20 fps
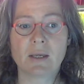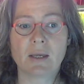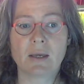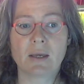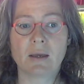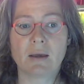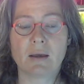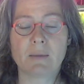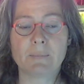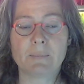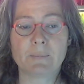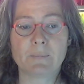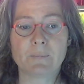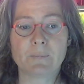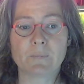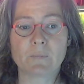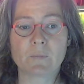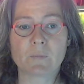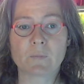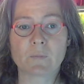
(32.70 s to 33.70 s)

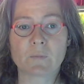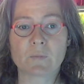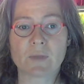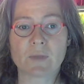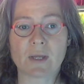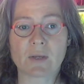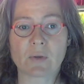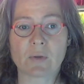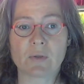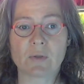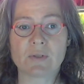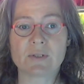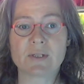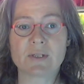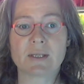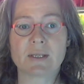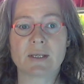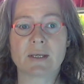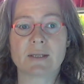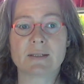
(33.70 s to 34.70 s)
Ähm, da könnt
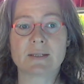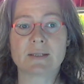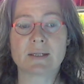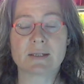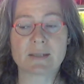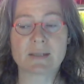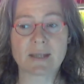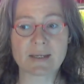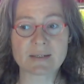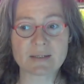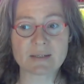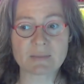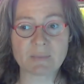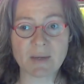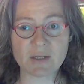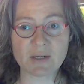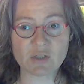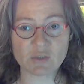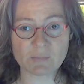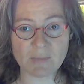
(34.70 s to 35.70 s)
ihr die
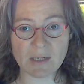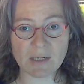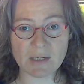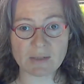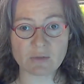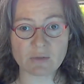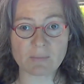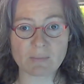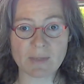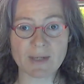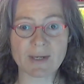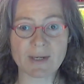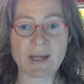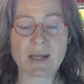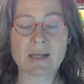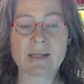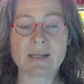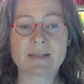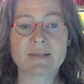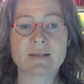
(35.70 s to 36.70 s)
Textbeispiele nochmal
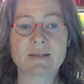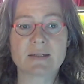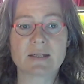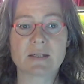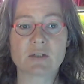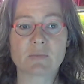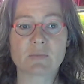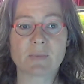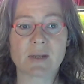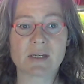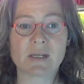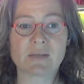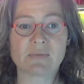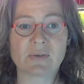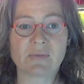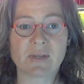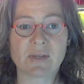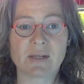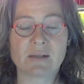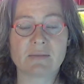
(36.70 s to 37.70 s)
nachlesen, die ich später
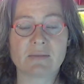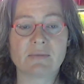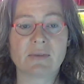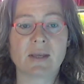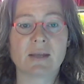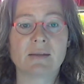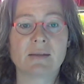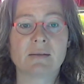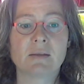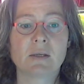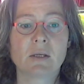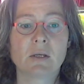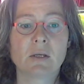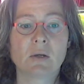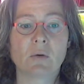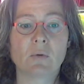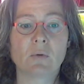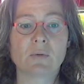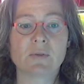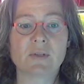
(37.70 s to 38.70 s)
verwenden werde.
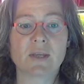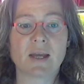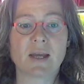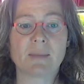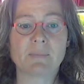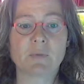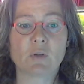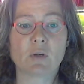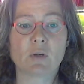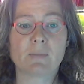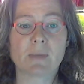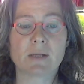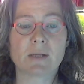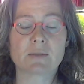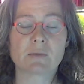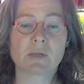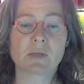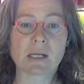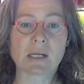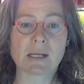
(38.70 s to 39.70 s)
Und ihr habt nochmal
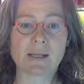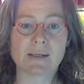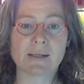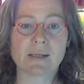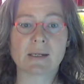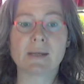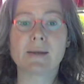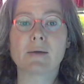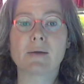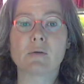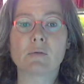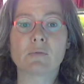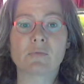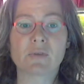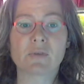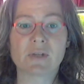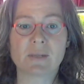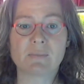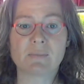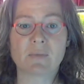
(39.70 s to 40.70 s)
so eine kleine Gliederung
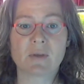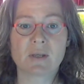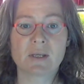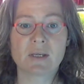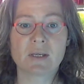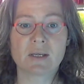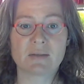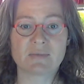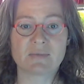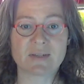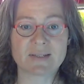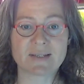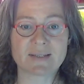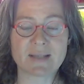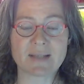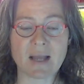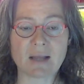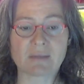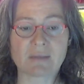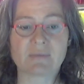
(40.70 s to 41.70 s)
von dem, was ich
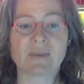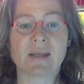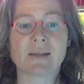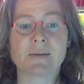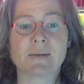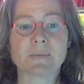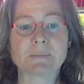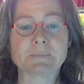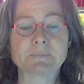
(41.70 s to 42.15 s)
sagen werde.